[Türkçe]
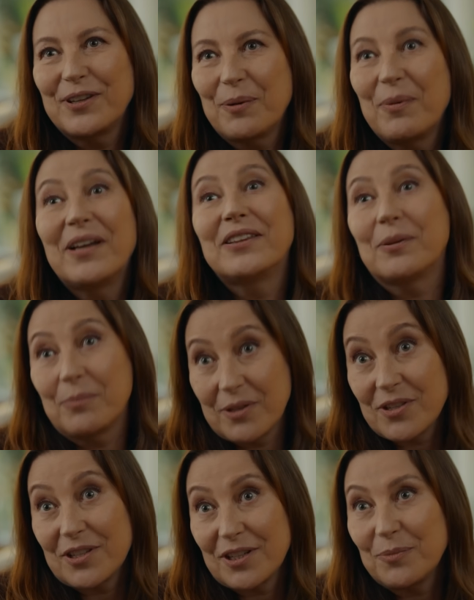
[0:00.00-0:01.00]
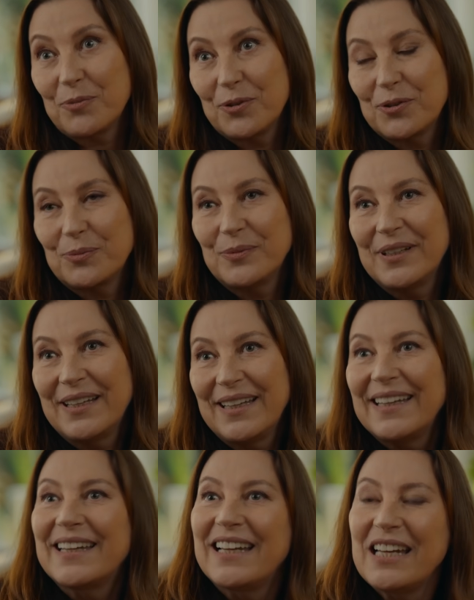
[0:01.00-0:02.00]
ya ben de beceremiyorum.
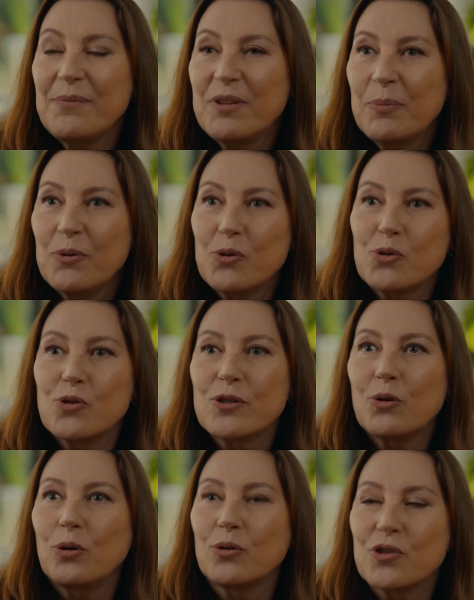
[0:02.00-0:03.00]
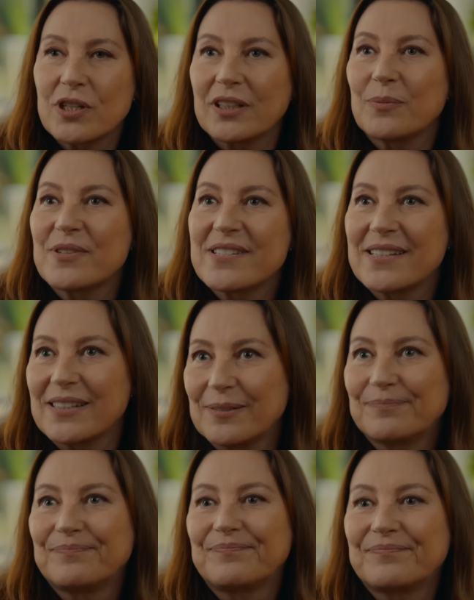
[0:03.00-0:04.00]
Geleyim de bir yüz yüze konuşalım istedim.